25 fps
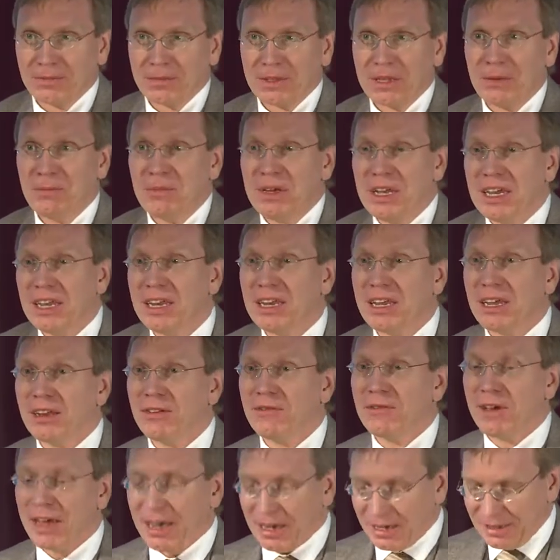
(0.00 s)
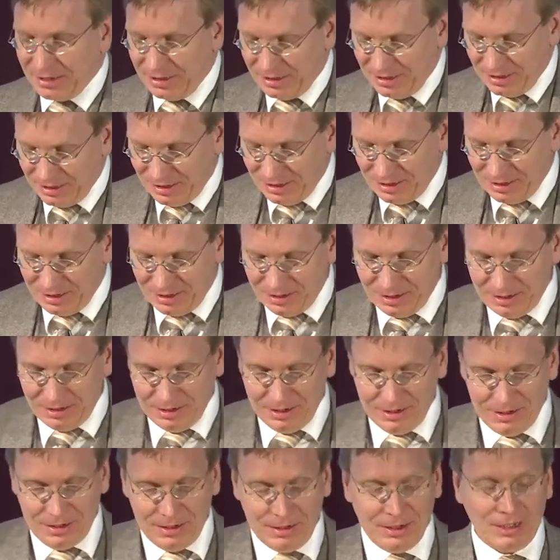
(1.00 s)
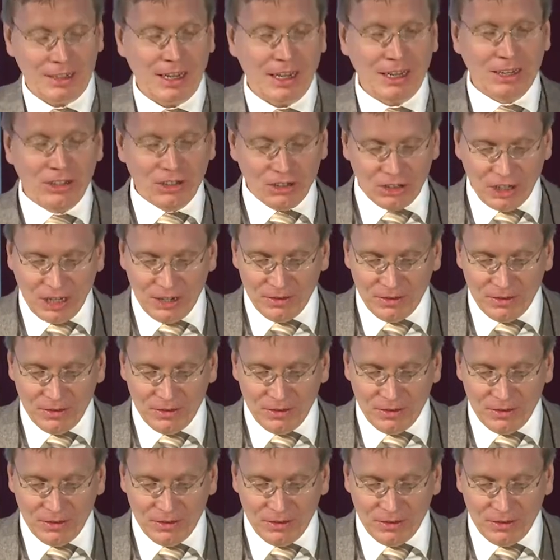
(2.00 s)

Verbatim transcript: Die Medienwechsel, die technische